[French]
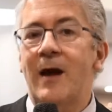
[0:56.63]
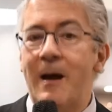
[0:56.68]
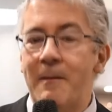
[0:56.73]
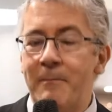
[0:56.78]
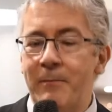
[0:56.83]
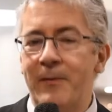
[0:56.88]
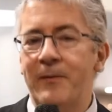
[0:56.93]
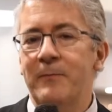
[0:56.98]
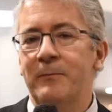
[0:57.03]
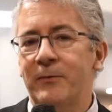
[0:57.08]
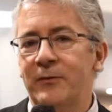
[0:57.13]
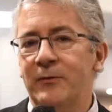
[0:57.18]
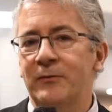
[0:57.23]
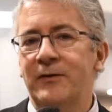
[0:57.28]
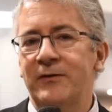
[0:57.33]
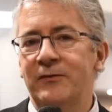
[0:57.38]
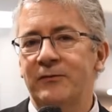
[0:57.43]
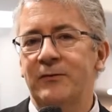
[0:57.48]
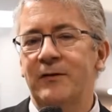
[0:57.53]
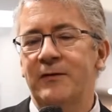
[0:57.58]
après une
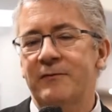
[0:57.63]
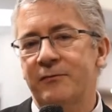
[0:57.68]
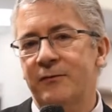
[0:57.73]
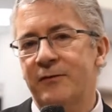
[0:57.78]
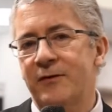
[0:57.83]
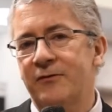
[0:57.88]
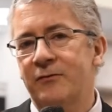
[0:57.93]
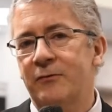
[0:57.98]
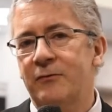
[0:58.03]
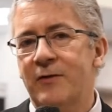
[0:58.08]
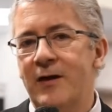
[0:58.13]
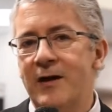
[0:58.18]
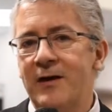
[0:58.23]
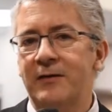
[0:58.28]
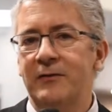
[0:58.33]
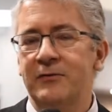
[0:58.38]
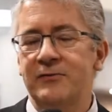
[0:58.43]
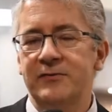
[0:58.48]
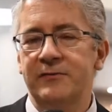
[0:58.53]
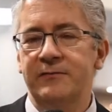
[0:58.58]
présentation de la Fondation
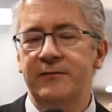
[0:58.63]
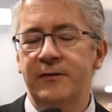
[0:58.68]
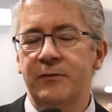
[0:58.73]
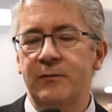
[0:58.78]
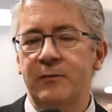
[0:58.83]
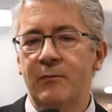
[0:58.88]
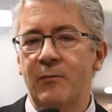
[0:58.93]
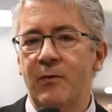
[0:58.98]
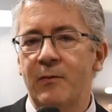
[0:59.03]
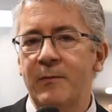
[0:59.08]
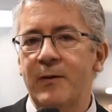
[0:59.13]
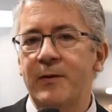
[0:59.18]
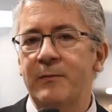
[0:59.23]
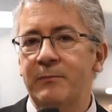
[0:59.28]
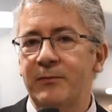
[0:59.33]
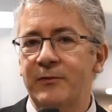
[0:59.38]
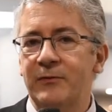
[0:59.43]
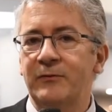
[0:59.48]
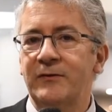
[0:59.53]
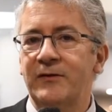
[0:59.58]
ARC que j'ai effectuée moi-même,
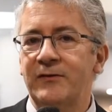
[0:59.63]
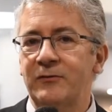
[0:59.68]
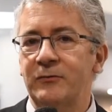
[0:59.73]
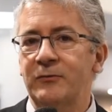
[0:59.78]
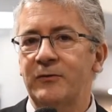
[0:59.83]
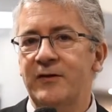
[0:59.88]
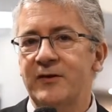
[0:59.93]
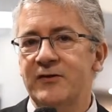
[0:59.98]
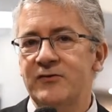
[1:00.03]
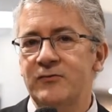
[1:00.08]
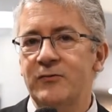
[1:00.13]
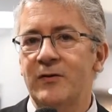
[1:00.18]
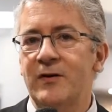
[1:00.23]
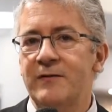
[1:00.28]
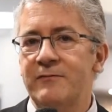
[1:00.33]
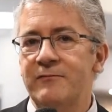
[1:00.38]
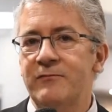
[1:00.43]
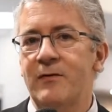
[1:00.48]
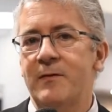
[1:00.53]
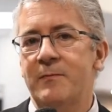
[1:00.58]
une présentation de l'IHU à
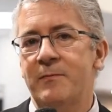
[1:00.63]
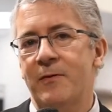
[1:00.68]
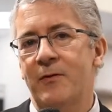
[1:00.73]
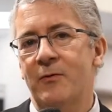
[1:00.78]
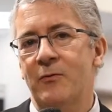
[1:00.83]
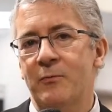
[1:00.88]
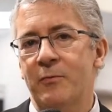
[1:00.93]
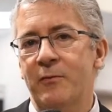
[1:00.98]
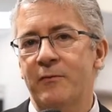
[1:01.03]
la fois par le